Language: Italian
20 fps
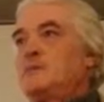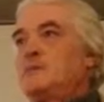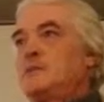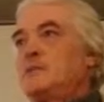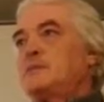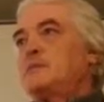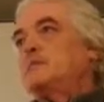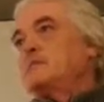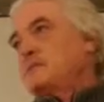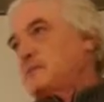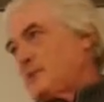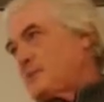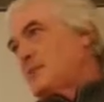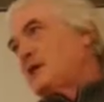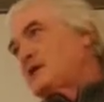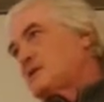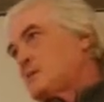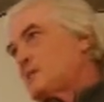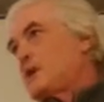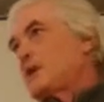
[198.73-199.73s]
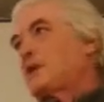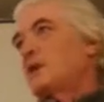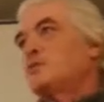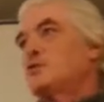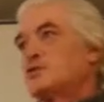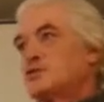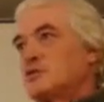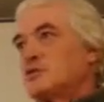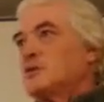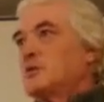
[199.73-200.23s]
Ma, a parte
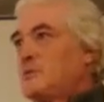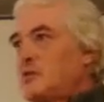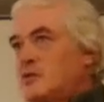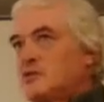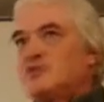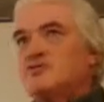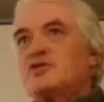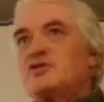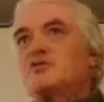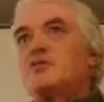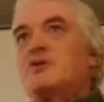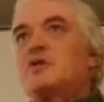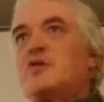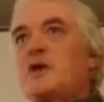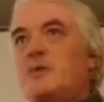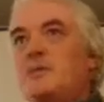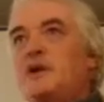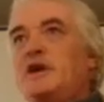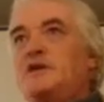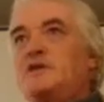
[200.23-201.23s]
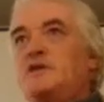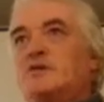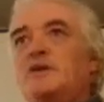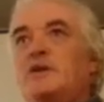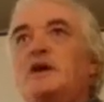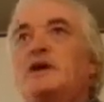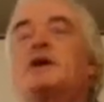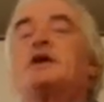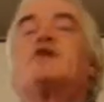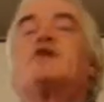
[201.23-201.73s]
paghiamo i soldi, però c'è un regolamento e il